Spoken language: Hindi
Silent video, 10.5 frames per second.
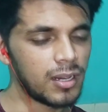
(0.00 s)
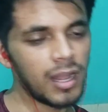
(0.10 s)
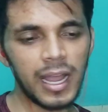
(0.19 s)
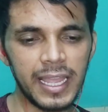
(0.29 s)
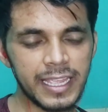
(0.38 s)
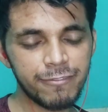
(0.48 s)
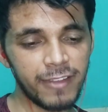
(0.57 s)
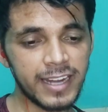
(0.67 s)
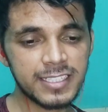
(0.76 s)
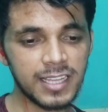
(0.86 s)
हाँ एक
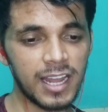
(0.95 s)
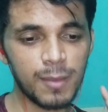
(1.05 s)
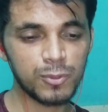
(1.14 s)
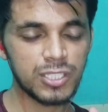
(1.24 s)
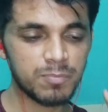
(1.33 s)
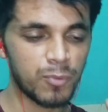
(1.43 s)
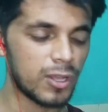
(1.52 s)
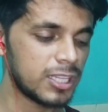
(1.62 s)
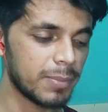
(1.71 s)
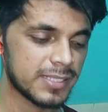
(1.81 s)
फैक्ट गाना मुझे
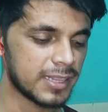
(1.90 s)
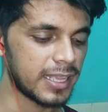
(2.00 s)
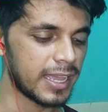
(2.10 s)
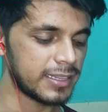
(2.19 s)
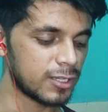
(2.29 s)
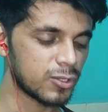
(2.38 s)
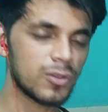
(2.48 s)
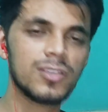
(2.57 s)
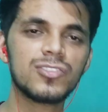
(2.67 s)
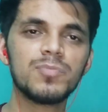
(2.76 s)
बहुत ही पसंद आया था
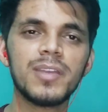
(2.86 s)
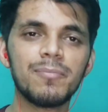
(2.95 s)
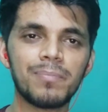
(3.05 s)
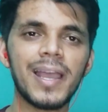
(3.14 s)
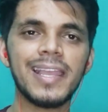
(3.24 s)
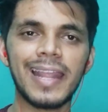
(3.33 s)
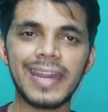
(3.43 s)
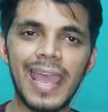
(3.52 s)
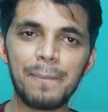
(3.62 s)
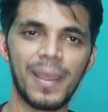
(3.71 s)
क्योंकि उसमें भाई
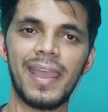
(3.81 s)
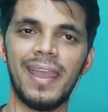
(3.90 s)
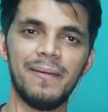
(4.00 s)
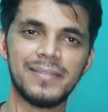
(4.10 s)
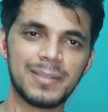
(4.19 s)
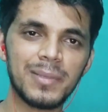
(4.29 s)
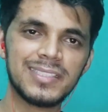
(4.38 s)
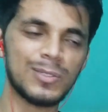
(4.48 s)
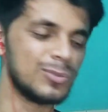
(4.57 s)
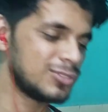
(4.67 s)
रैप है समझ
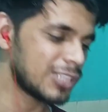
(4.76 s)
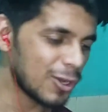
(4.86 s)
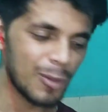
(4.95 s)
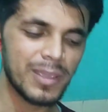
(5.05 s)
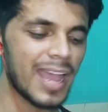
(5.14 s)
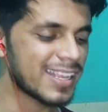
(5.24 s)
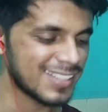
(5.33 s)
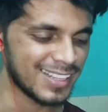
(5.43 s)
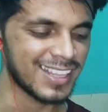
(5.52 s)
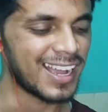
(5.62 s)
रहे हो चलो अभी आगे
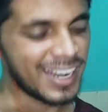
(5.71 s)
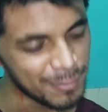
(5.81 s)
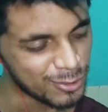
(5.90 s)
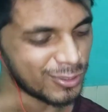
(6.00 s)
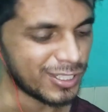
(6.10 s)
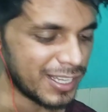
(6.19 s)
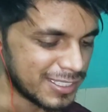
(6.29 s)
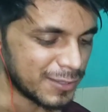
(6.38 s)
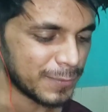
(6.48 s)
चलते हैं गाने में सुनते हैं